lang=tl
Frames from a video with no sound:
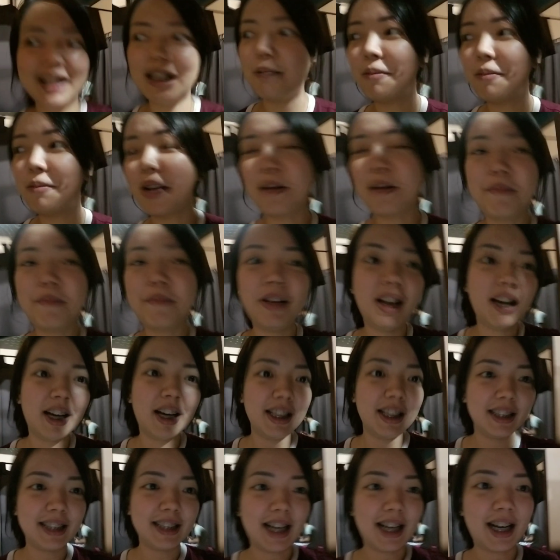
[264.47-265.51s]
Kami-kami lang
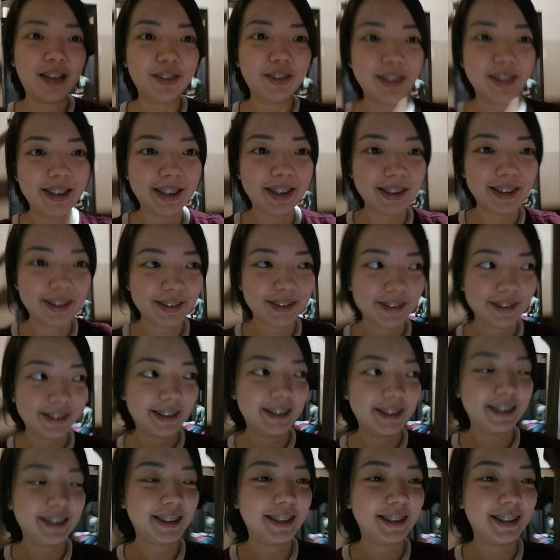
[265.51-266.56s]
ang tao dito.
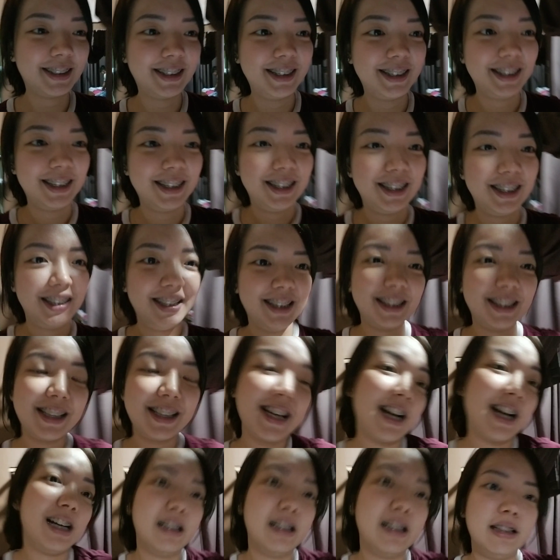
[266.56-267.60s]

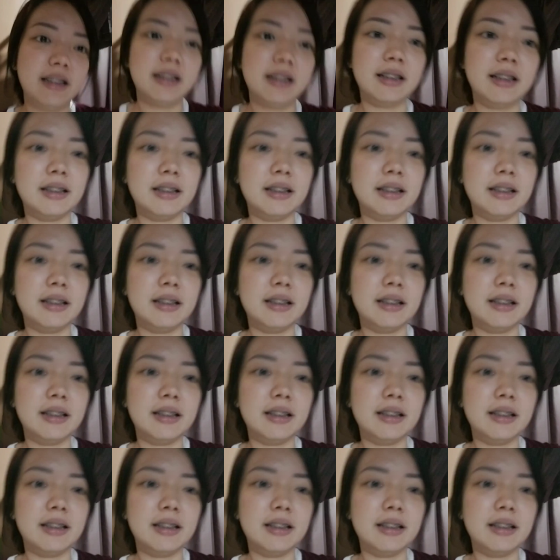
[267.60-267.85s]
Yan.